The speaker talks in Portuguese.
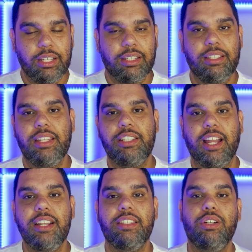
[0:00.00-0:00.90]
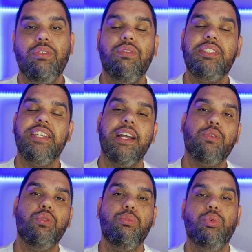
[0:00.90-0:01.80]
neste cartão, você
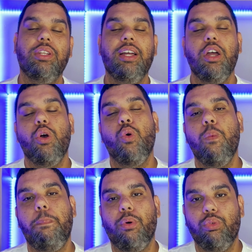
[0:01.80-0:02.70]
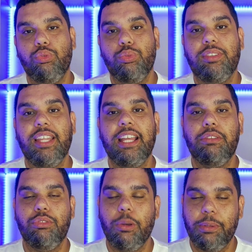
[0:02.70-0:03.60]
acumula um ponto
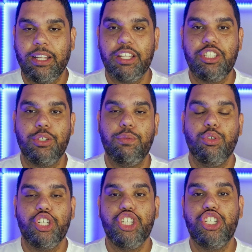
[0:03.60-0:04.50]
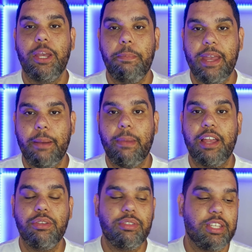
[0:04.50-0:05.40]
dentro do aplicativo GPA+,
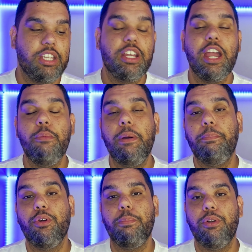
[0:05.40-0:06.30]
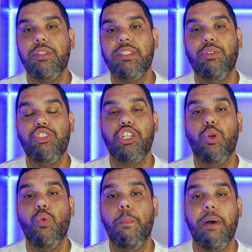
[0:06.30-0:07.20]
ou seja, é uma proporção de
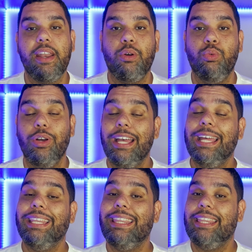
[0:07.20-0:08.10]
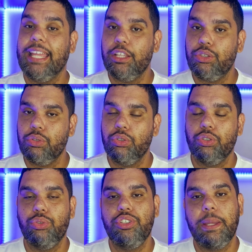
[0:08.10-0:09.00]
um para um dentro
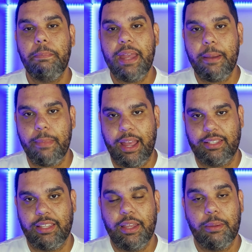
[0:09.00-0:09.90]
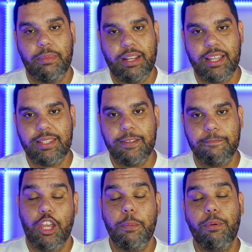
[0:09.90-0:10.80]
do GPA+ beleza?
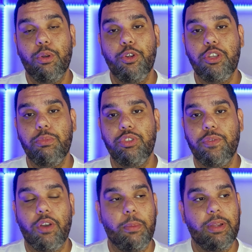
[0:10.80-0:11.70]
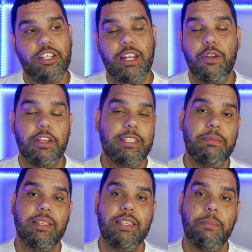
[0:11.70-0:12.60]
E por último, de forma geral, o que você
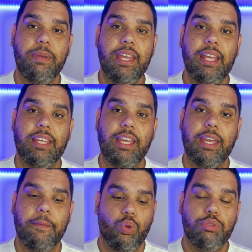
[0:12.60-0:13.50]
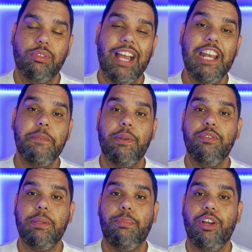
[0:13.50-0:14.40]
precisa saber é que os lugares
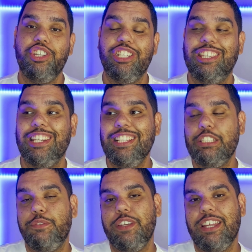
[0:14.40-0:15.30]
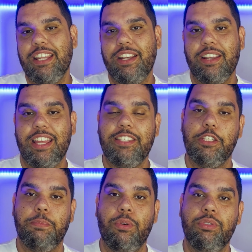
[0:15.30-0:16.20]
onde você pode transferir
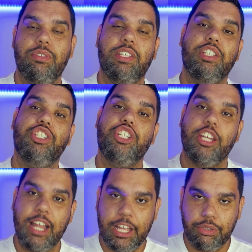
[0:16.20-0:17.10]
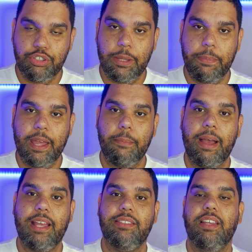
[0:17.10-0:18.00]
esses pontos, ou seja, tirar do GPA
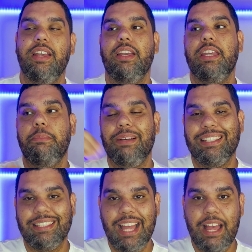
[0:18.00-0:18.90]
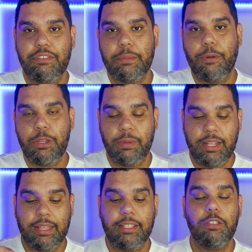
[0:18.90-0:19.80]
e mandar, você pode
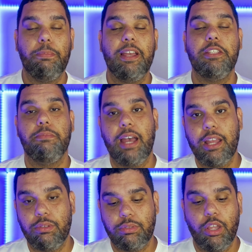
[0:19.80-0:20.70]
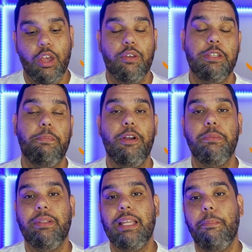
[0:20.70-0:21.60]
mandar tanto para Smiles, você
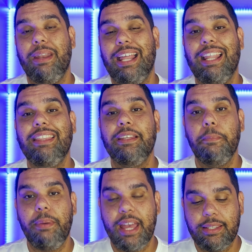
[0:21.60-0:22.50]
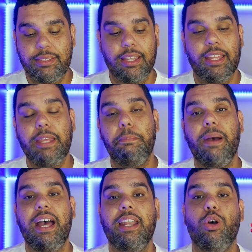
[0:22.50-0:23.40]
pode mandar para a Latam Pass e
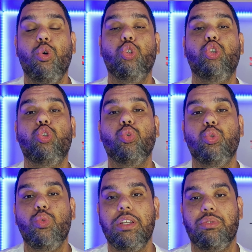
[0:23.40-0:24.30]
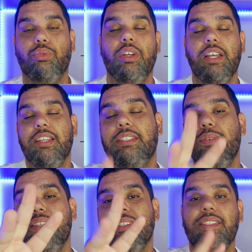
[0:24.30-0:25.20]
para o Tudo Azul.
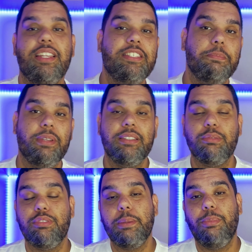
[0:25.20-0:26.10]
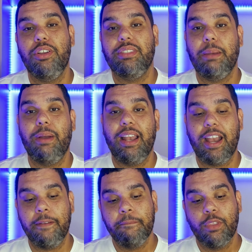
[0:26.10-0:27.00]
São essas três empresas que você pode
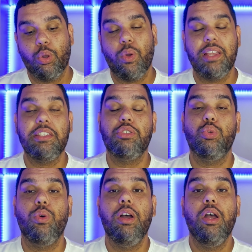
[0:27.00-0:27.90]
trabalhar com essa sua